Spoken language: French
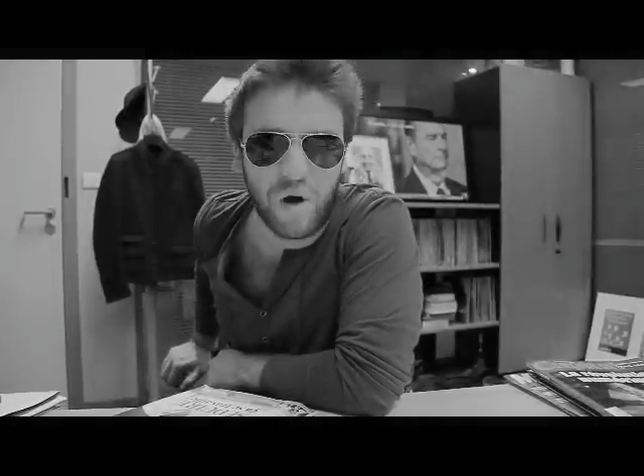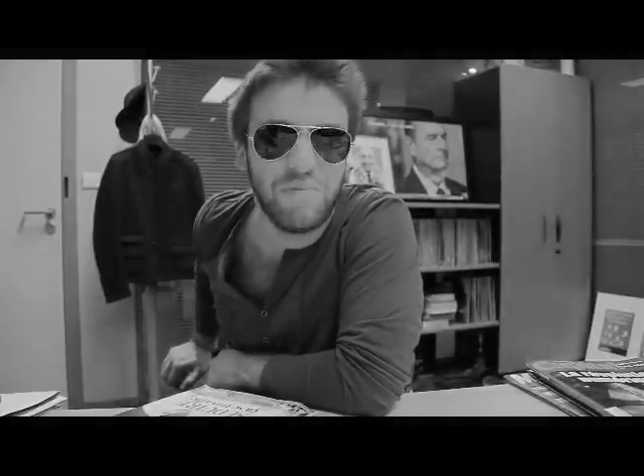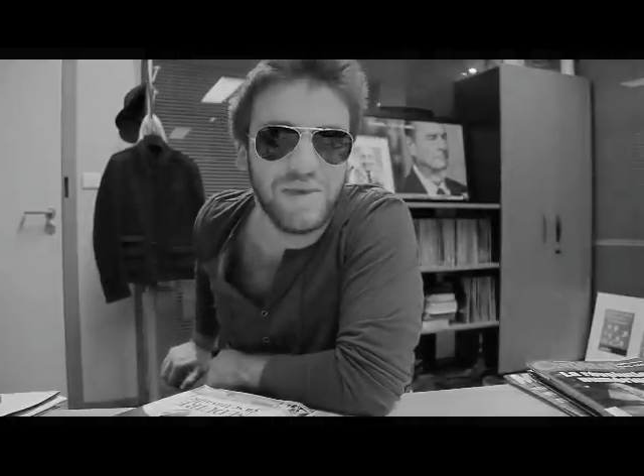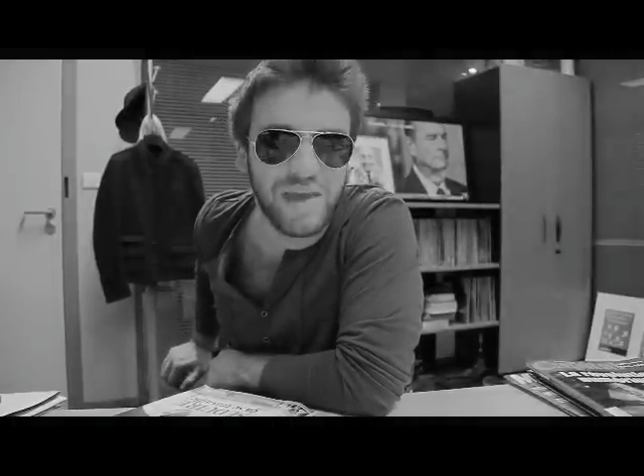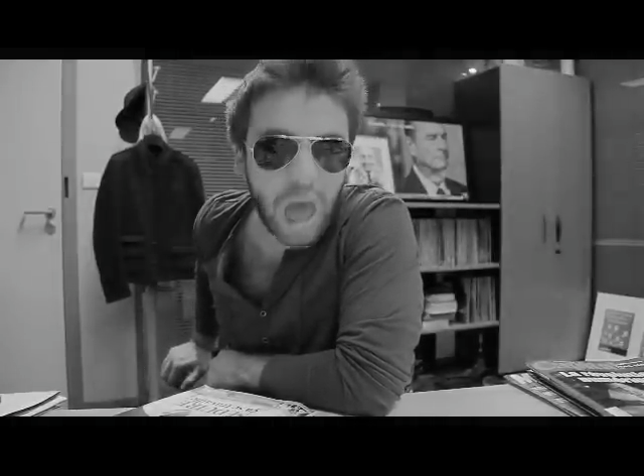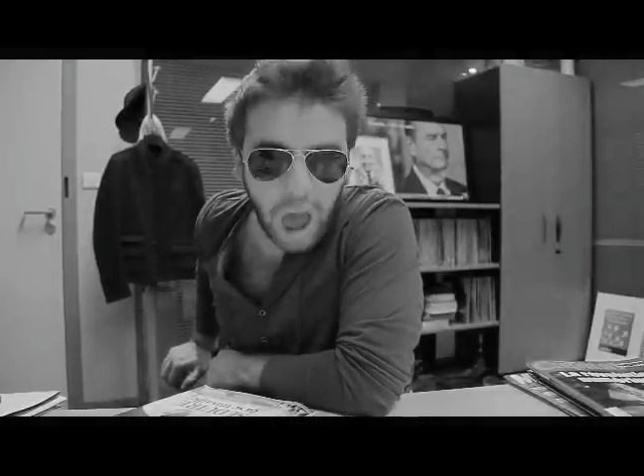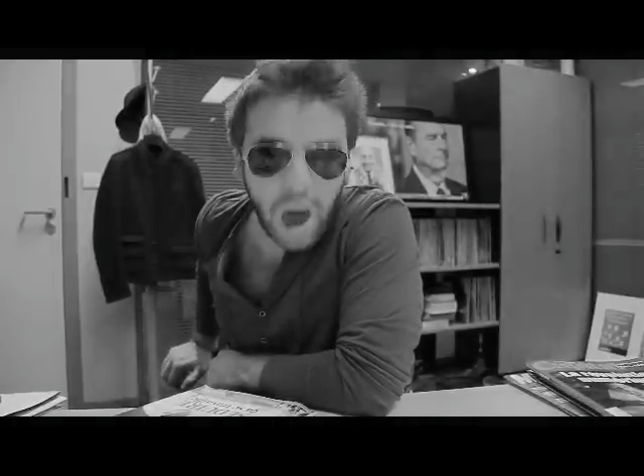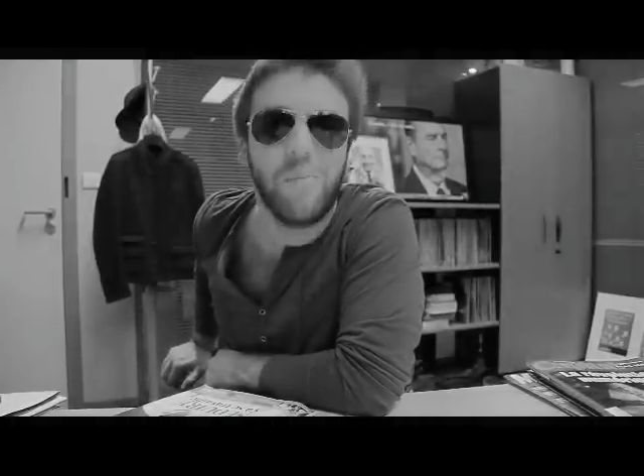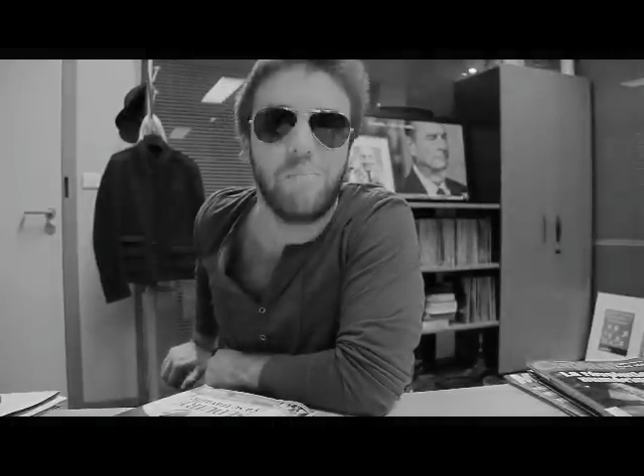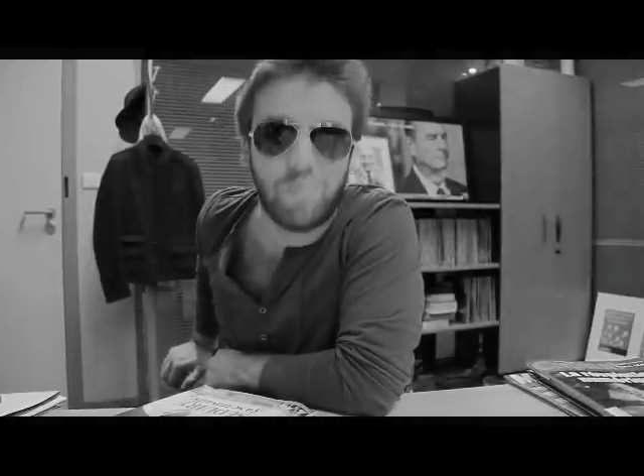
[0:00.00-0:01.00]
un billet,
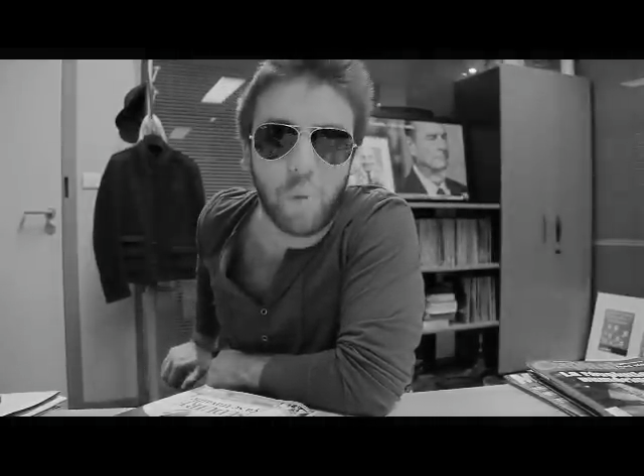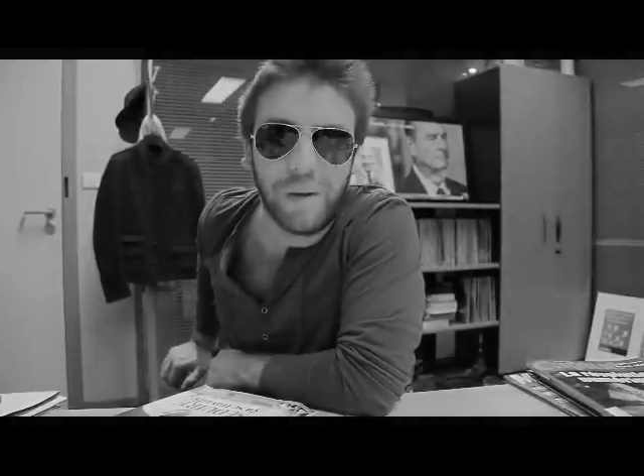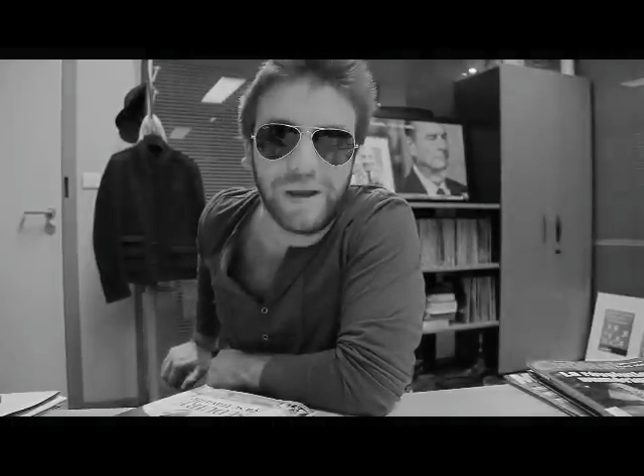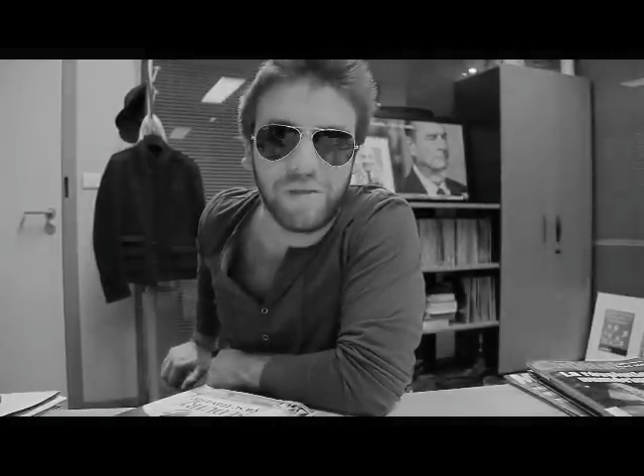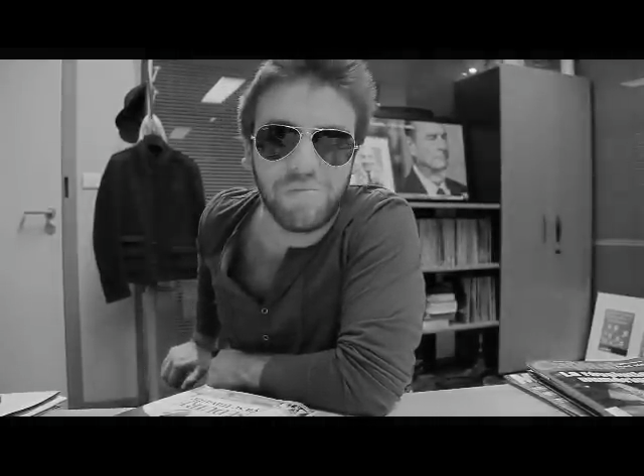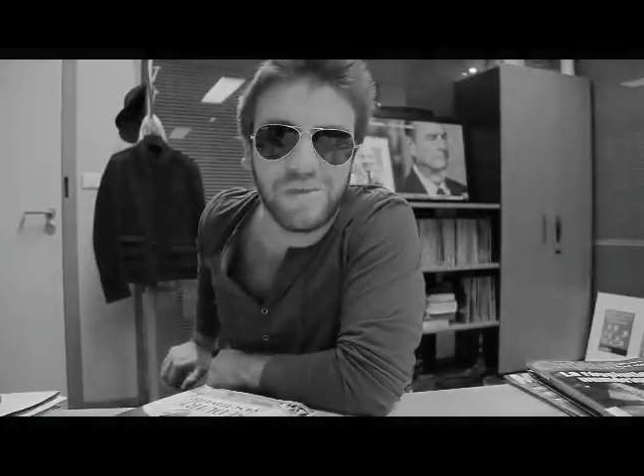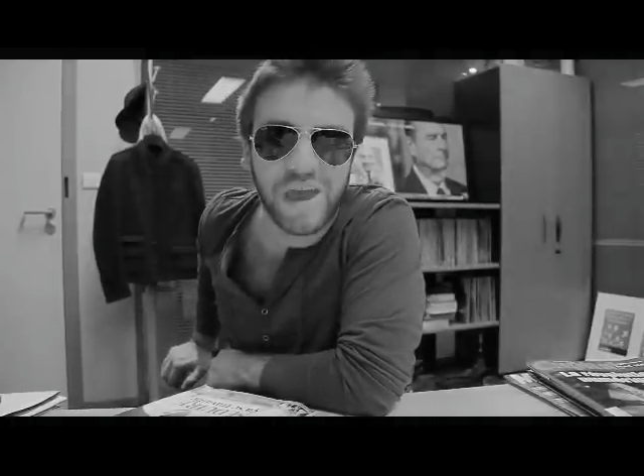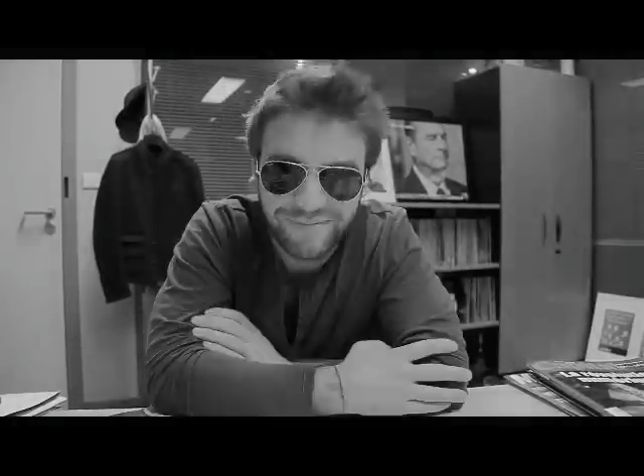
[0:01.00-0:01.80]
un bon paquet de billets.